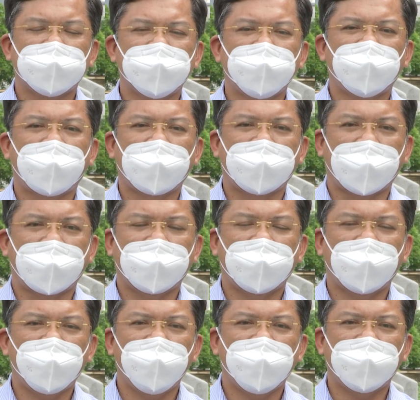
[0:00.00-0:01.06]
gà
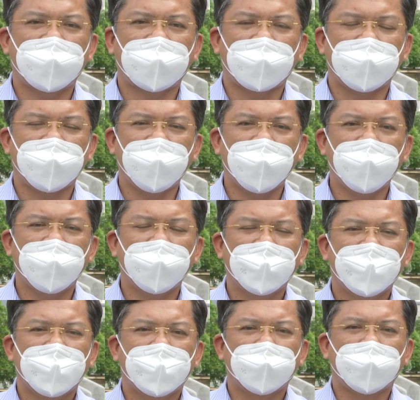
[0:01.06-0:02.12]
tìm,
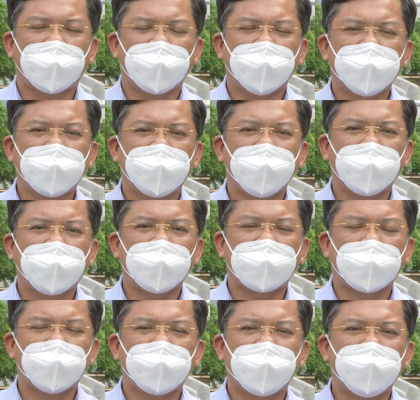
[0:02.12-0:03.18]
là tìm kiếm,
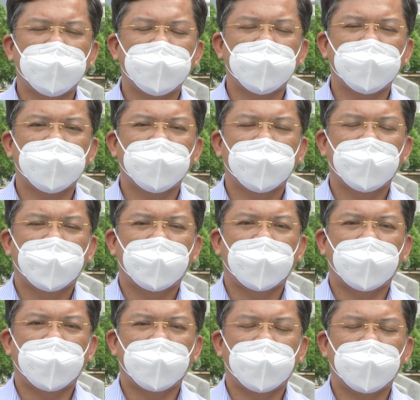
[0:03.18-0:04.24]
truy tìm đối với những
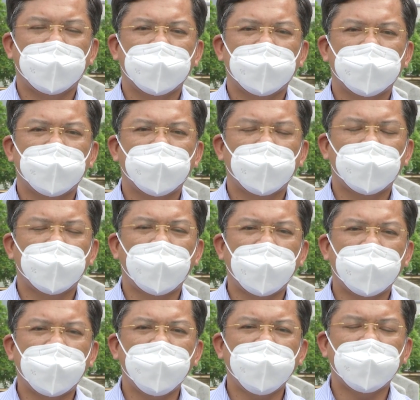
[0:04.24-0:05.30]
cái tài khoản
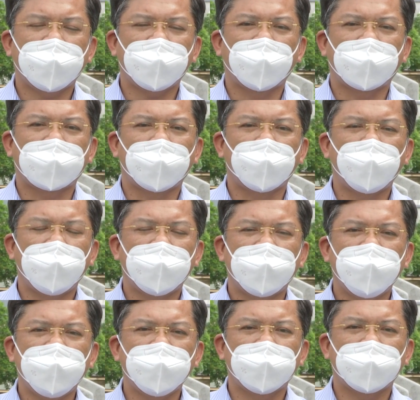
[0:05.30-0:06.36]
đưa những cái thông tin
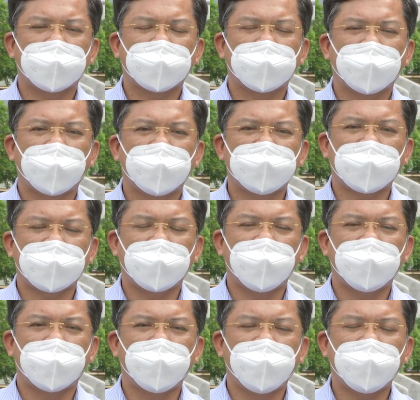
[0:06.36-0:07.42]
sai sự thật này
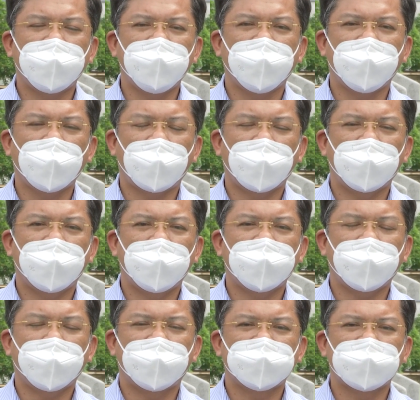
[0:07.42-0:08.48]
và có cái xử lý
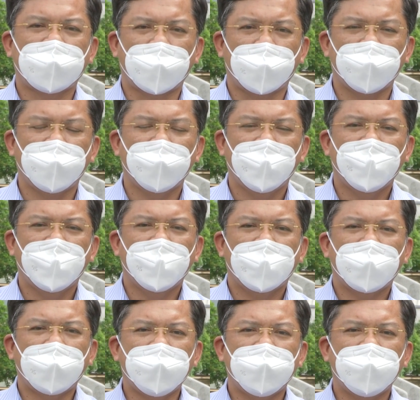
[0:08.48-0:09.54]
nghiêm minh
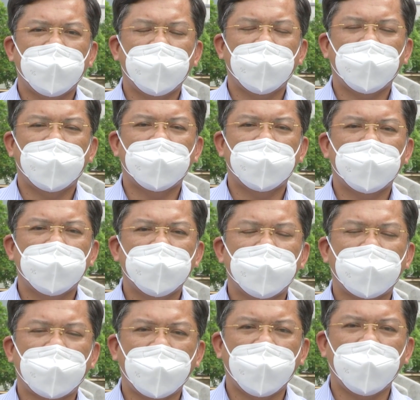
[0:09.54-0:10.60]
để
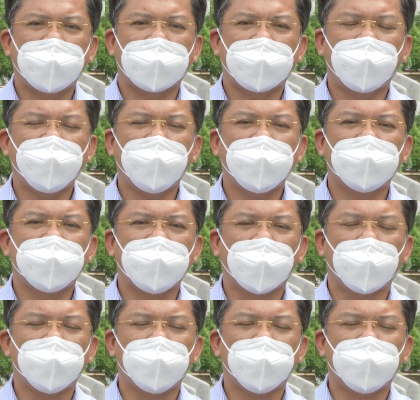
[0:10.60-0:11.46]
cho